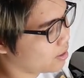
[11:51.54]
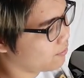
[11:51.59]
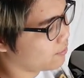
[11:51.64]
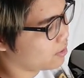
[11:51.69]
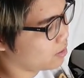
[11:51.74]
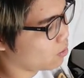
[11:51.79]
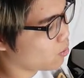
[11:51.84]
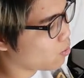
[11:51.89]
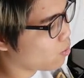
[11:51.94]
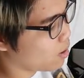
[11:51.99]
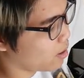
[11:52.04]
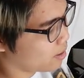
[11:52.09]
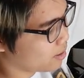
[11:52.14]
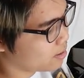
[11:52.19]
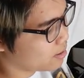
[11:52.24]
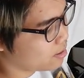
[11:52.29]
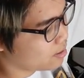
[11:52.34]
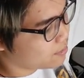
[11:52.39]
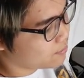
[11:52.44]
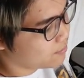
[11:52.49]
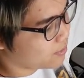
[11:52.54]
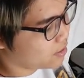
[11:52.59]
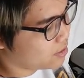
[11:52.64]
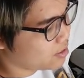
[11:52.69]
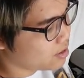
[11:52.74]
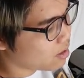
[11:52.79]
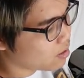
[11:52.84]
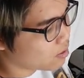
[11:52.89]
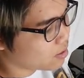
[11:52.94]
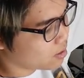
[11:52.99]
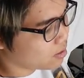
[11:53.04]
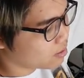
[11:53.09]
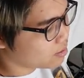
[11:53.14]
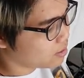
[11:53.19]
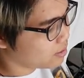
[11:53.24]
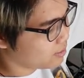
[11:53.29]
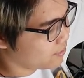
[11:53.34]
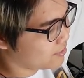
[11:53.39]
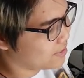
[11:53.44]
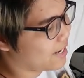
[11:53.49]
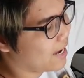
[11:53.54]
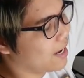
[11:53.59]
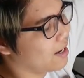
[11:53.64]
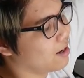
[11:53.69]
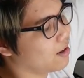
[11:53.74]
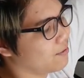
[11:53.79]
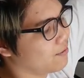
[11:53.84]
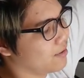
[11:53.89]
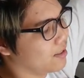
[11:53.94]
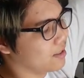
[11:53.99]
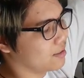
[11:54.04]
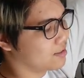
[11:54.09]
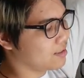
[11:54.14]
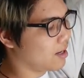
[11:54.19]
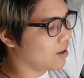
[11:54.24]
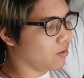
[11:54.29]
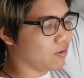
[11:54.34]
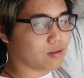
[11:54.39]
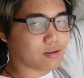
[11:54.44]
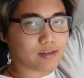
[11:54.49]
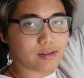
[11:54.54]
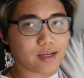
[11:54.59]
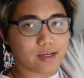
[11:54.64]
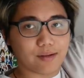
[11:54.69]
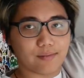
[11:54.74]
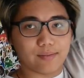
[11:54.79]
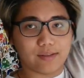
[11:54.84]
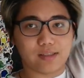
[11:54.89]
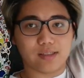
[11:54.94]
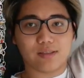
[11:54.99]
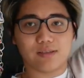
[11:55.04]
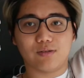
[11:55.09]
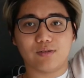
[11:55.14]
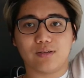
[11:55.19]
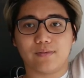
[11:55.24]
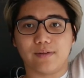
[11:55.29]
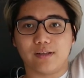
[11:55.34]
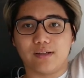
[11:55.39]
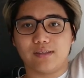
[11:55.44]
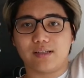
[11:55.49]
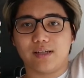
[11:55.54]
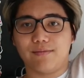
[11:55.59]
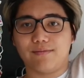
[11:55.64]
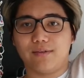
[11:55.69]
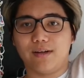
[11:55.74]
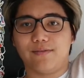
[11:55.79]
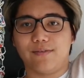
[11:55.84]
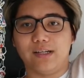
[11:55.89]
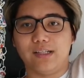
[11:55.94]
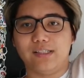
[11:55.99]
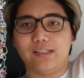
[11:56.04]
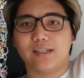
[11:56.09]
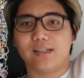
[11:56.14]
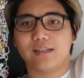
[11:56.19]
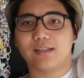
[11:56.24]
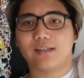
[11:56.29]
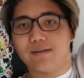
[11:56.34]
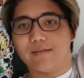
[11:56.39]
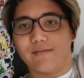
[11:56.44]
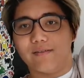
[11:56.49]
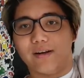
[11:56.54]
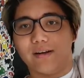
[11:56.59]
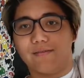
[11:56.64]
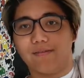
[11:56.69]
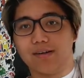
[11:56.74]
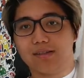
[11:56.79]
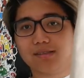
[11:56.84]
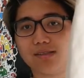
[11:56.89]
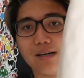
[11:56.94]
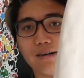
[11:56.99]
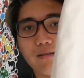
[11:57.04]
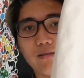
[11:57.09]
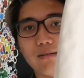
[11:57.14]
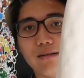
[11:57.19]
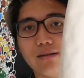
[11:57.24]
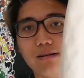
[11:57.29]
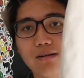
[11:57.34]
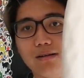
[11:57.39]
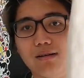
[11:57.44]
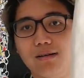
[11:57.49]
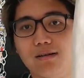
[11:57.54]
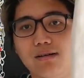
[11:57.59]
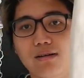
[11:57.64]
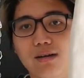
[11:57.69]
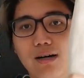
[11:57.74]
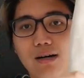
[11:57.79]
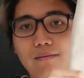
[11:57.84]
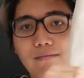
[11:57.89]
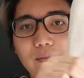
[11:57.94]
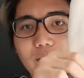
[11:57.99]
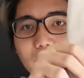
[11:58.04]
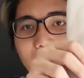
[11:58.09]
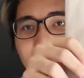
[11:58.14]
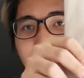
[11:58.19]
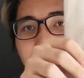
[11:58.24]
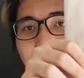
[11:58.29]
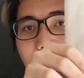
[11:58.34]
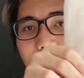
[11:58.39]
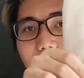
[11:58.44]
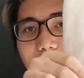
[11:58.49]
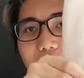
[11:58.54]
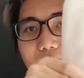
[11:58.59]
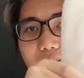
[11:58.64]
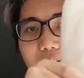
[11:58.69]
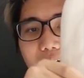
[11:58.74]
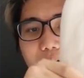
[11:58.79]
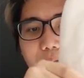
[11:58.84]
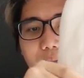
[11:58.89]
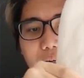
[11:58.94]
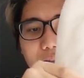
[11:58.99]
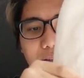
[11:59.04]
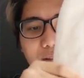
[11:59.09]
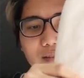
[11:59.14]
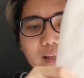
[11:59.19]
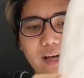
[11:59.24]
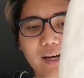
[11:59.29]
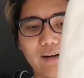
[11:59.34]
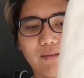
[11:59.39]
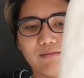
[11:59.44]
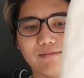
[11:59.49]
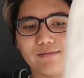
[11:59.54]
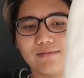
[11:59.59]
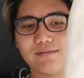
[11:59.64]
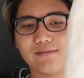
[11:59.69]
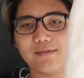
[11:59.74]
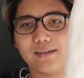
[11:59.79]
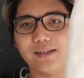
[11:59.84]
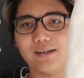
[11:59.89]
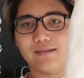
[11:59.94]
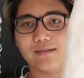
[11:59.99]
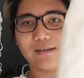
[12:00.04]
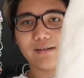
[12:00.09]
ở phần gấu quần ấy, phần trước của nó thì dài hơn phần đằng sau. Đây mình sẽ show cho mọi người xem về phần trước, vậy là phần sau. À, mọi người thấy có cái sự khác biệt rõ ràng không? Kiểu